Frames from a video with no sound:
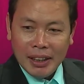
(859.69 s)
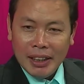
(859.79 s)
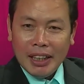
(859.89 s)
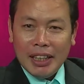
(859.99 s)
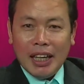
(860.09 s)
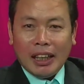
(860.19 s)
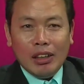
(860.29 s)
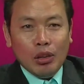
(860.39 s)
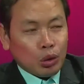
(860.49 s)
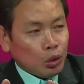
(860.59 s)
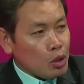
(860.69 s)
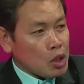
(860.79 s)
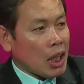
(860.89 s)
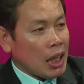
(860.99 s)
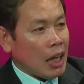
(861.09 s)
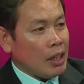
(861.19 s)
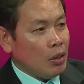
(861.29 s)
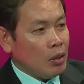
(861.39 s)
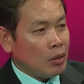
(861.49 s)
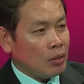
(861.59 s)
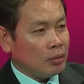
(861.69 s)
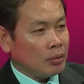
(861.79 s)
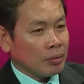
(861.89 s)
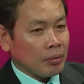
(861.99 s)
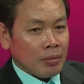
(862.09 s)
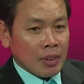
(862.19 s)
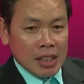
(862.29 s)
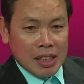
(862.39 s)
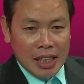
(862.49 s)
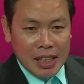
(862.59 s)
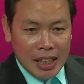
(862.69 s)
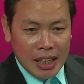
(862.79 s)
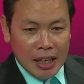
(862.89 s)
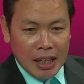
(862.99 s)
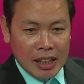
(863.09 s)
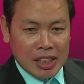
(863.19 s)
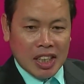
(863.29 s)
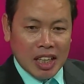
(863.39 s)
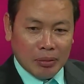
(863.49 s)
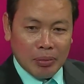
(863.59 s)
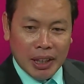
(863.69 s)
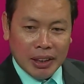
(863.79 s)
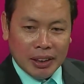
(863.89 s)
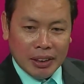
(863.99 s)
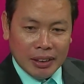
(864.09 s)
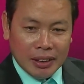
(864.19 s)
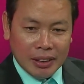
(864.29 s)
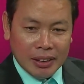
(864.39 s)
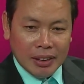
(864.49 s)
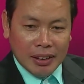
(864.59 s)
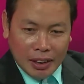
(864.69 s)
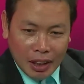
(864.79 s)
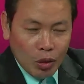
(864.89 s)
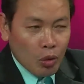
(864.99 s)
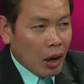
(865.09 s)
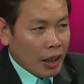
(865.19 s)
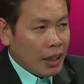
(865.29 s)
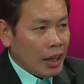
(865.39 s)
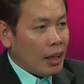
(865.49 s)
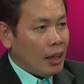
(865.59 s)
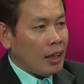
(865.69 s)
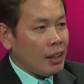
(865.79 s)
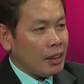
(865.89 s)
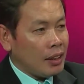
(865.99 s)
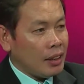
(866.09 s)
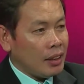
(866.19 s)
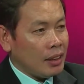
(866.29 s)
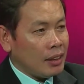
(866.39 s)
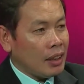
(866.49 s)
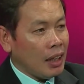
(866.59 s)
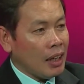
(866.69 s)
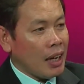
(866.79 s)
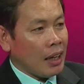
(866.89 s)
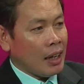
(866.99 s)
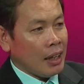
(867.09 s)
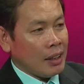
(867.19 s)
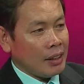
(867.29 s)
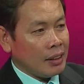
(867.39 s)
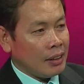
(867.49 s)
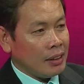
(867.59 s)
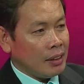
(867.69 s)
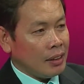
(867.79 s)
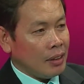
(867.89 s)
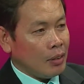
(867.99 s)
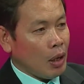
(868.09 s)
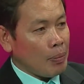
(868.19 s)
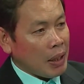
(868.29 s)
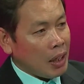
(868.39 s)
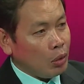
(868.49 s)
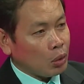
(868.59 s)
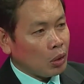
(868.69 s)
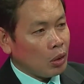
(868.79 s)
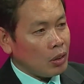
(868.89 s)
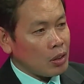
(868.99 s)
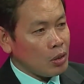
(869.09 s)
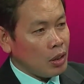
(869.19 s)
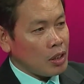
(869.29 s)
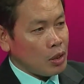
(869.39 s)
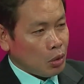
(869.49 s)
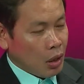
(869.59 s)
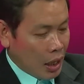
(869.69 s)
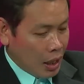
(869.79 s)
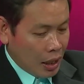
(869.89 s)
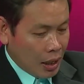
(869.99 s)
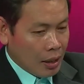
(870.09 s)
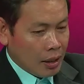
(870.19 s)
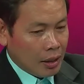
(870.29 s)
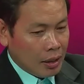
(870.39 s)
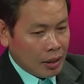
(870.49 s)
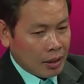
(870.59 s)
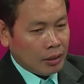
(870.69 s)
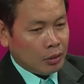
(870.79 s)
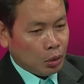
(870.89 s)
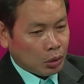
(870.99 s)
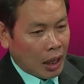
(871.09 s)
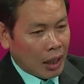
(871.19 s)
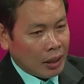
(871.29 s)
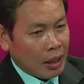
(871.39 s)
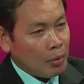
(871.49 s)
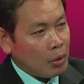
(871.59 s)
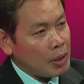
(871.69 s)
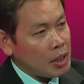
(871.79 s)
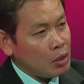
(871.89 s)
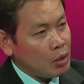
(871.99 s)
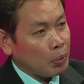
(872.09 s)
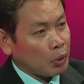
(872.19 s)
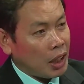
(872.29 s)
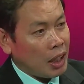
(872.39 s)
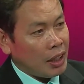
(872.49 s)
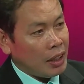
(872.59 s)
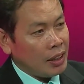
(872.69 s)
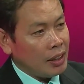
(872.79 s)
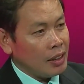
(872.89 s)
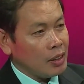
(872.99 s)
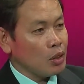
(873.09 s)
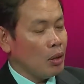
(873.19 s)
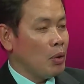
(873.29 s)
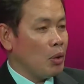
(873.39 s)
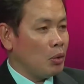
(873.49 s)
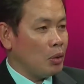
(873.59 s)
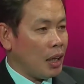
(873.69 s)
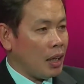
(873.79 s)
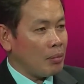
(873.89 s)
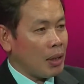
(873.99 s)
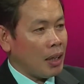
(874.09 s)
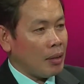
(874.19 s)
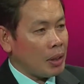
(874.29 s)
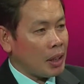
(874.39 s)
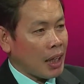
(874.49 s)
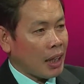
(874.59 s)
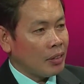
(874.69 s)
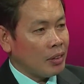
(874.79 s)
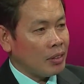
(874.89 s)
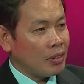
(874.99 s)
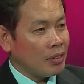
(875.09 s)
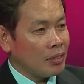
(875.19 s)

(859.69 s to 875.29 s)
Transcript: Iyagin luto sa kalayo. Uh-huh. Sa iyang uh, excitement, ginkuwa iya na alang-alang. Way pa naluto. Ma. So ang itsura, okay. Eh. ang duta, na imo medyo puti. Mm-hmm. So amo kuno na ang mga Amerikano. Mm-hmm.